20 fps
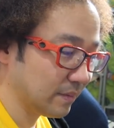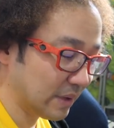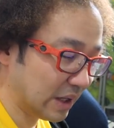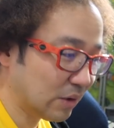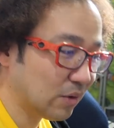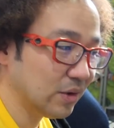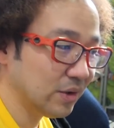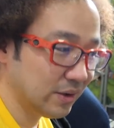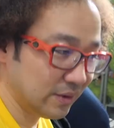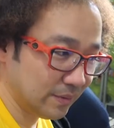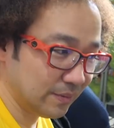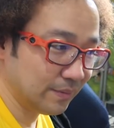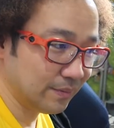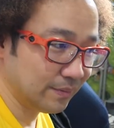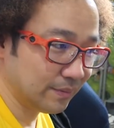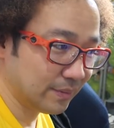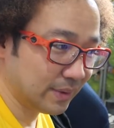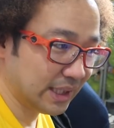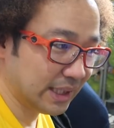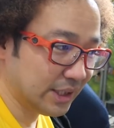まあこういう
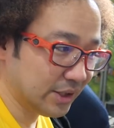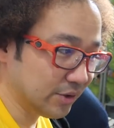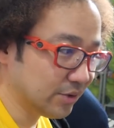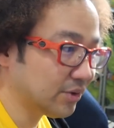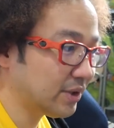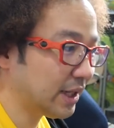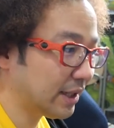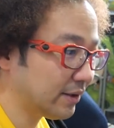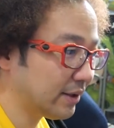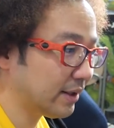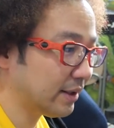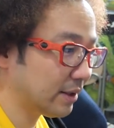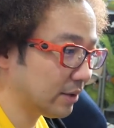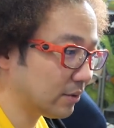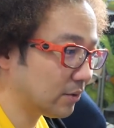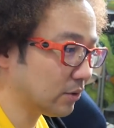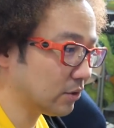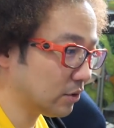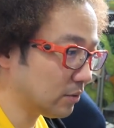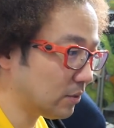チュートリアル的な
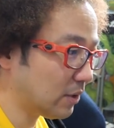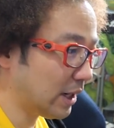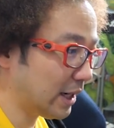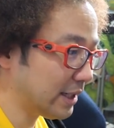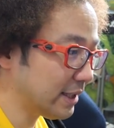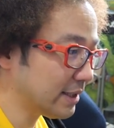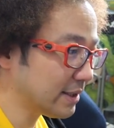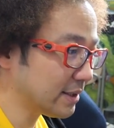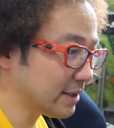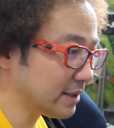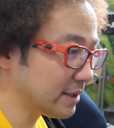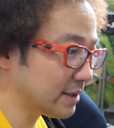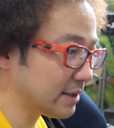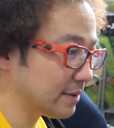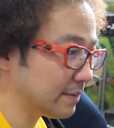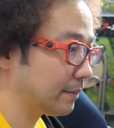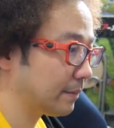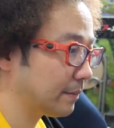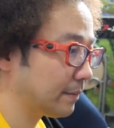こともありつつ